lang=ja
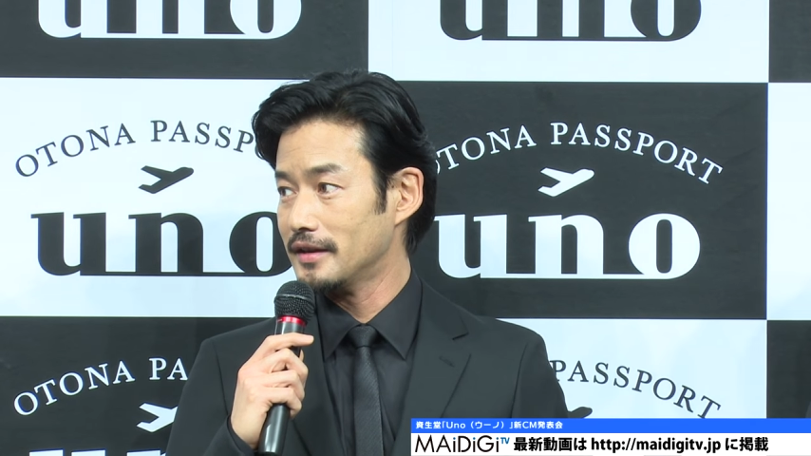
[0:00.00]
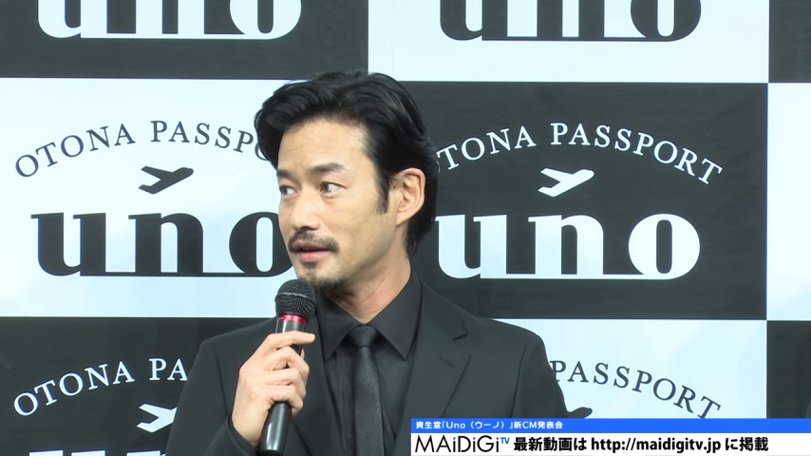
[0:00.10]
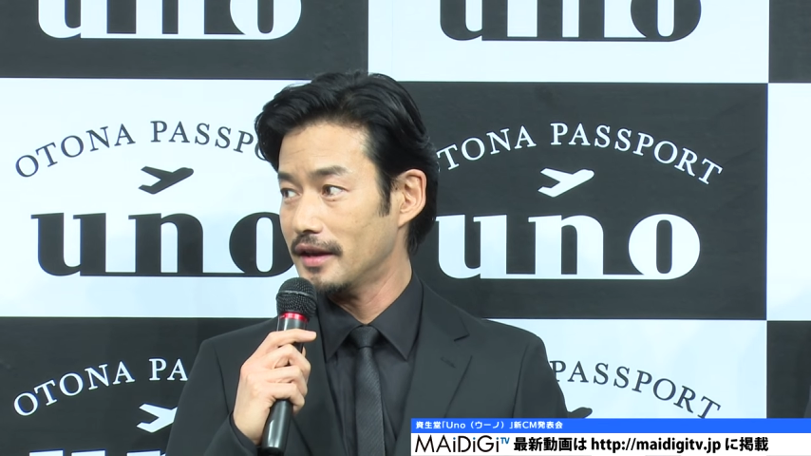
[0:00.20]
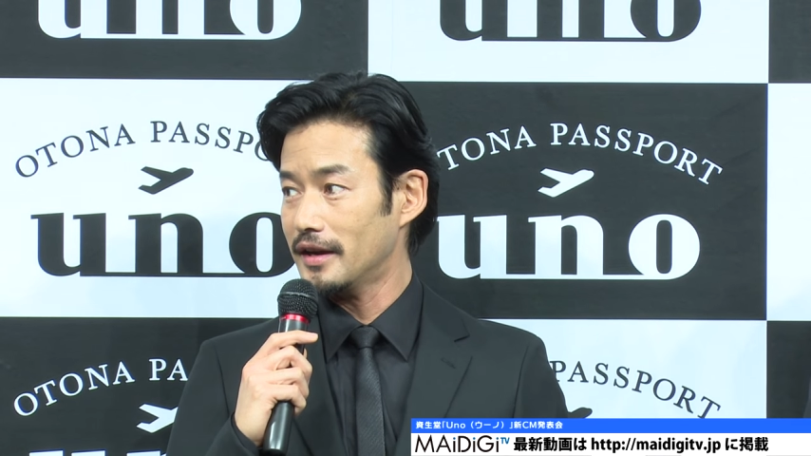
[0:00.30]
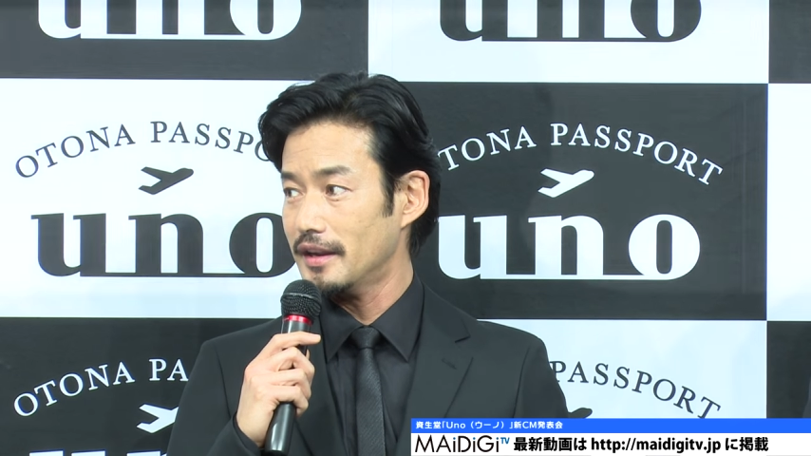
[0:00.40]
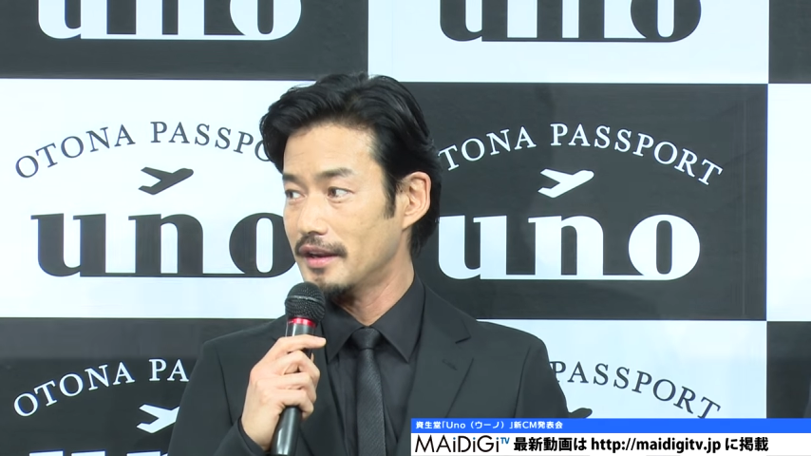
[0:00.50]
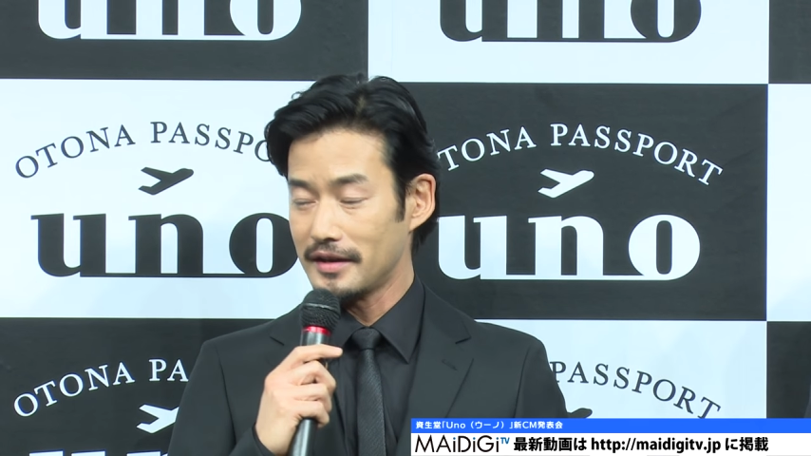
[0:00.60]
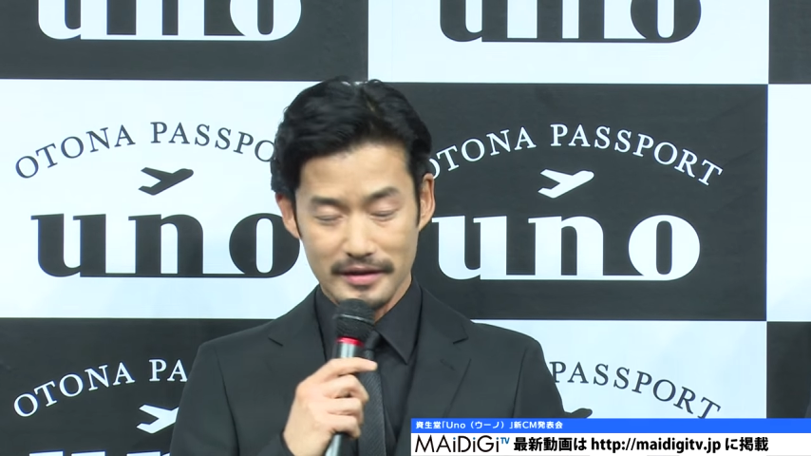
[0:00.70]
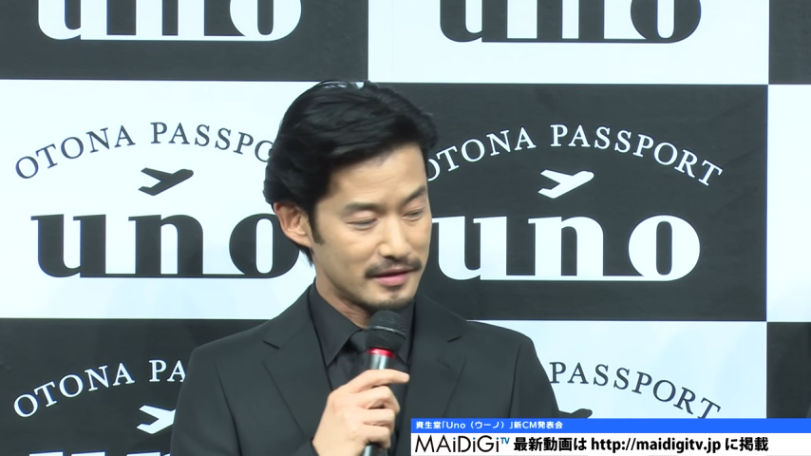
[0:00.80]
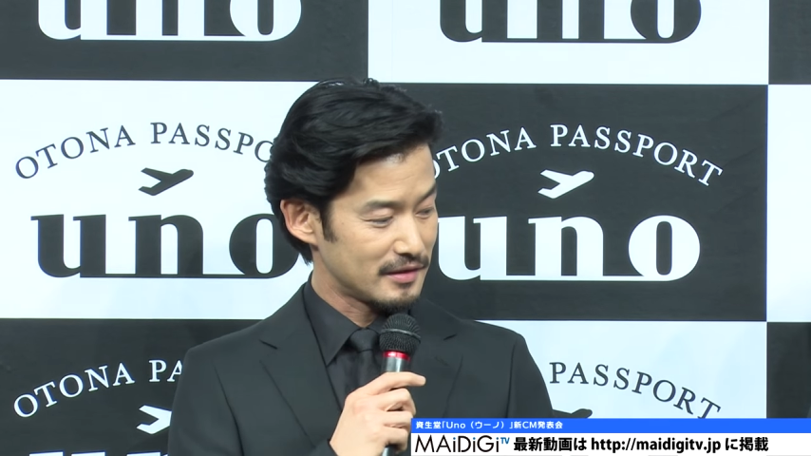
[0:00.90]

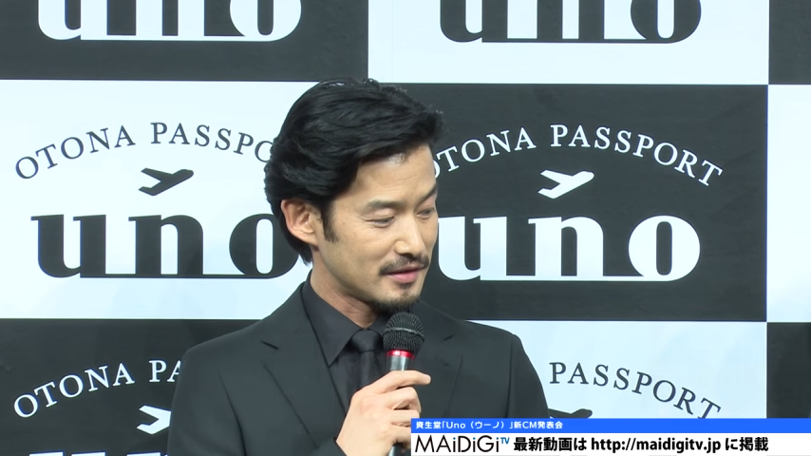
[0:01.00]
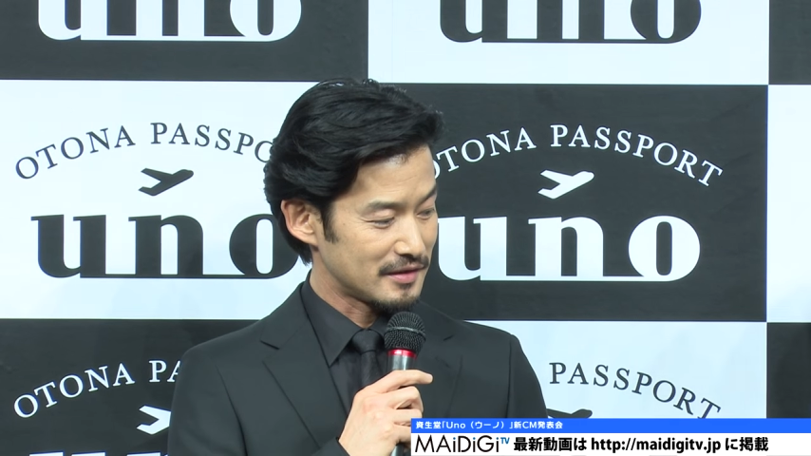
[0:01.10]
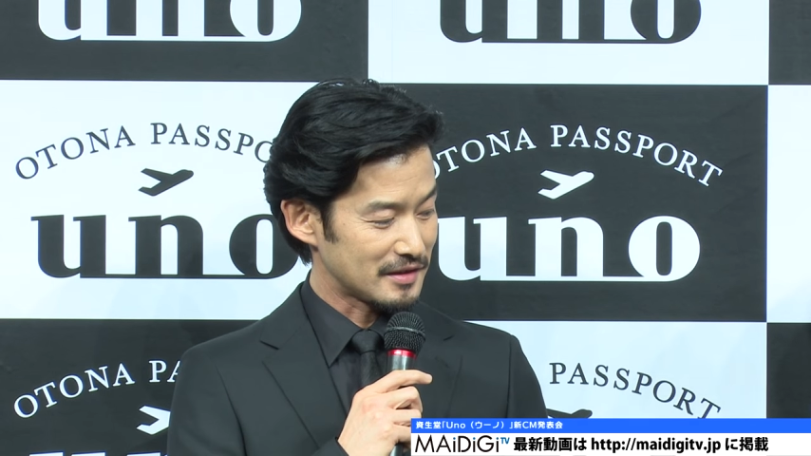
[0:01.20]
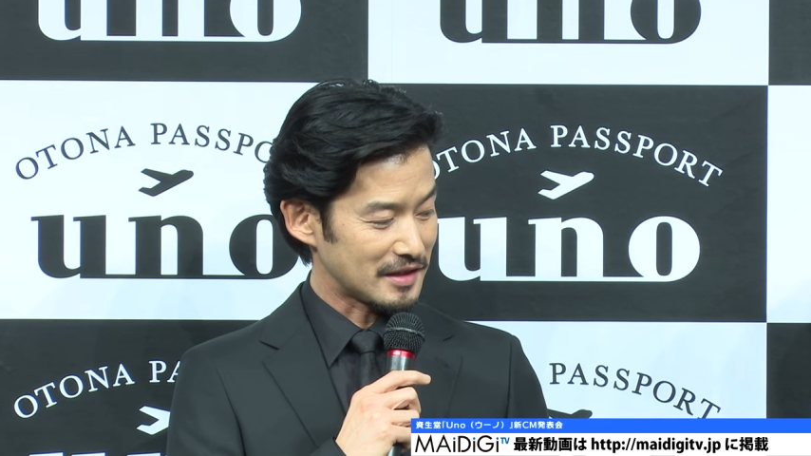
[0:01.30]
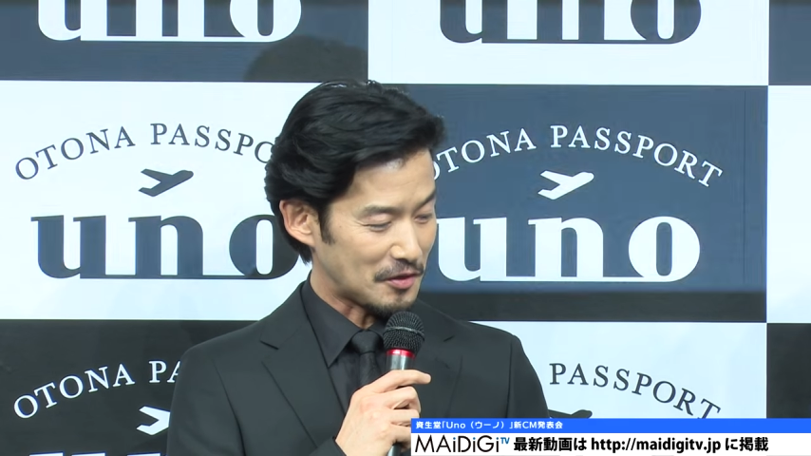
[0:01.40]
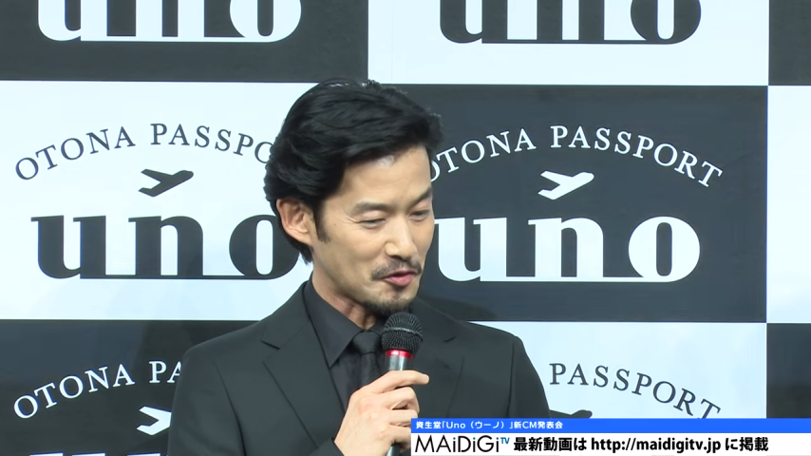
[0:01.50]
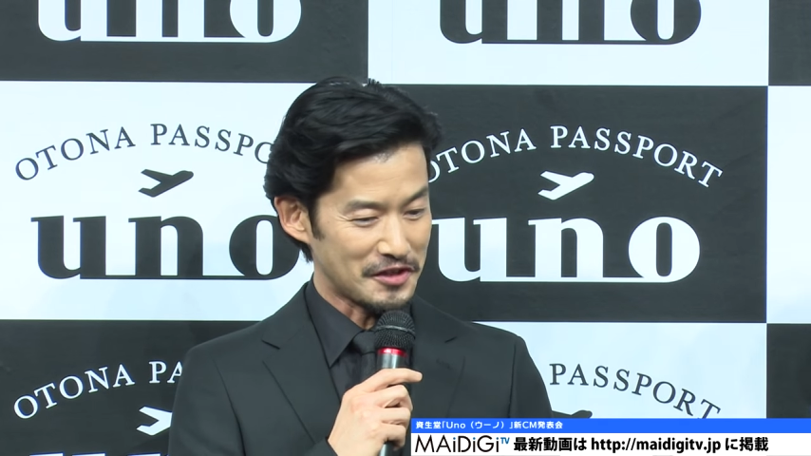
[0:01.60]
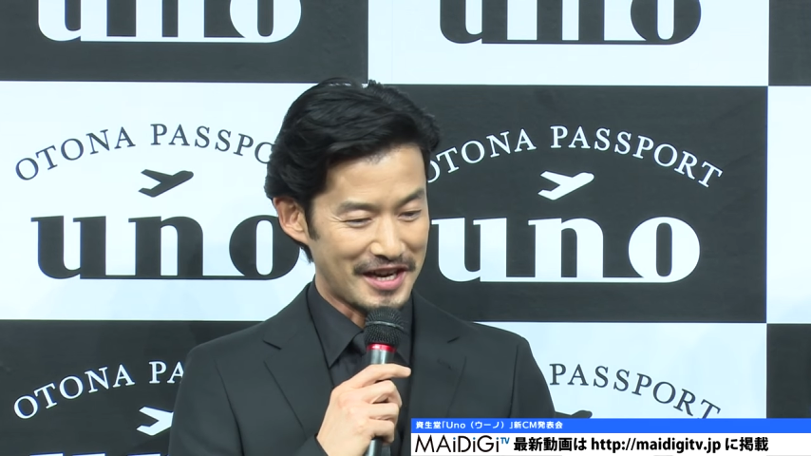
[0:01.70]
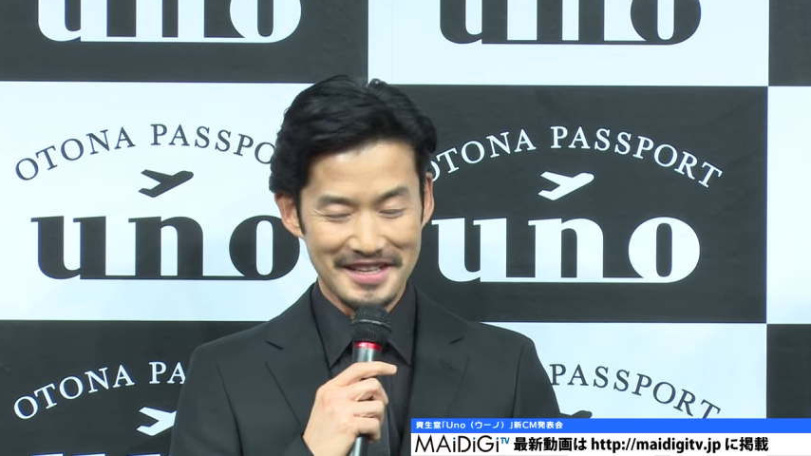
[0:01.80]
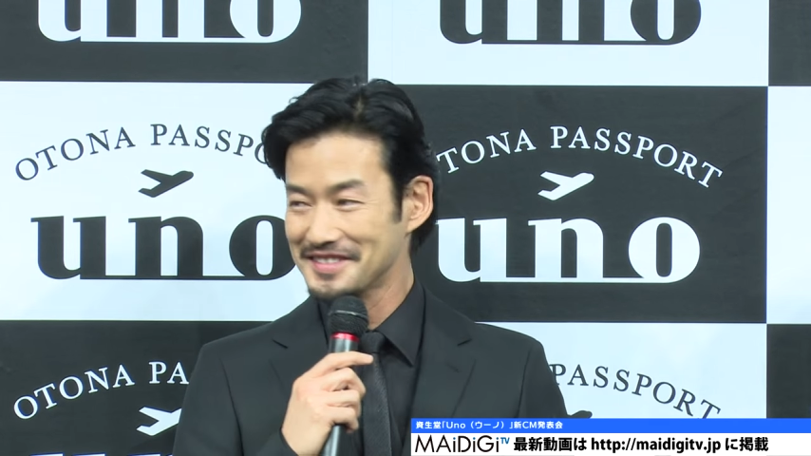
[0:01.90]
えー、かっこいいな